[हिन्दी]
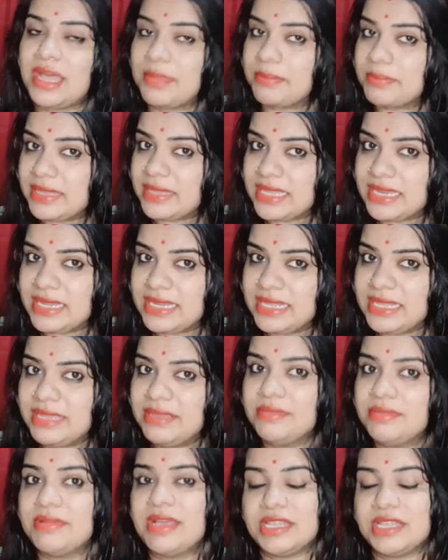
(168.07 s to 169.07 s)
आपके
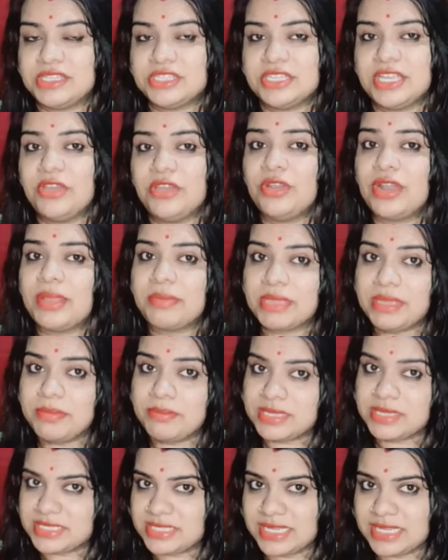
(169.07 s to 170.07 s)
लिए अच्छा है और आपके
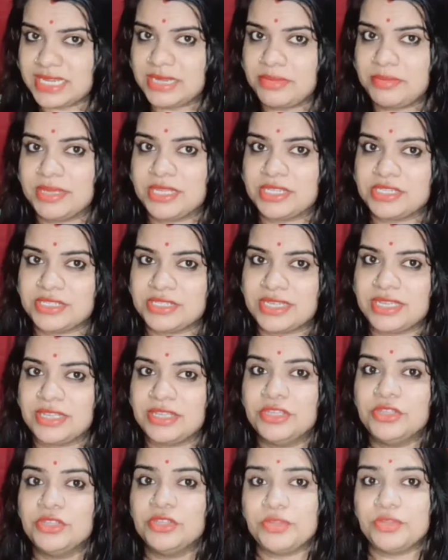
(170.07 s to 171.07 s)
बच्चे के लिए भी अच्छा है
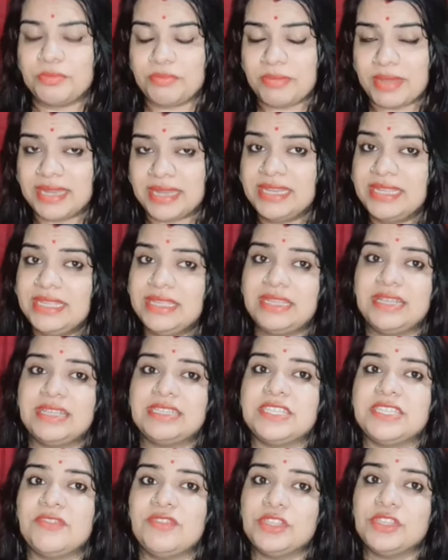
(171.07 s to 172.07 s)
तो पानी
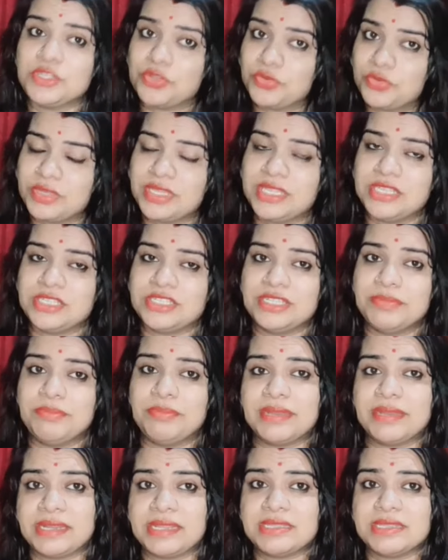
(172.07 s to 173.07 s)
का सेवन ज़रूर कीजिए
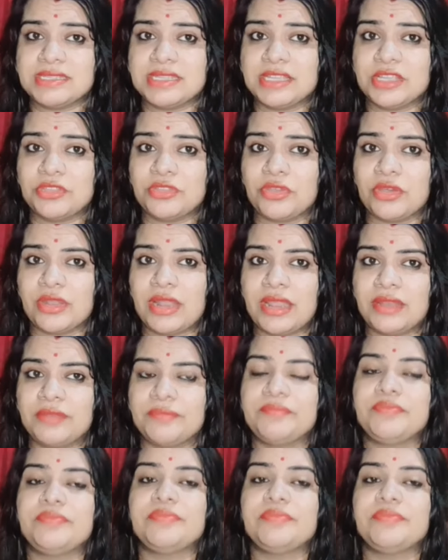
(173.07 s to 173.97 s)
प्रेगनेंसी के दौरान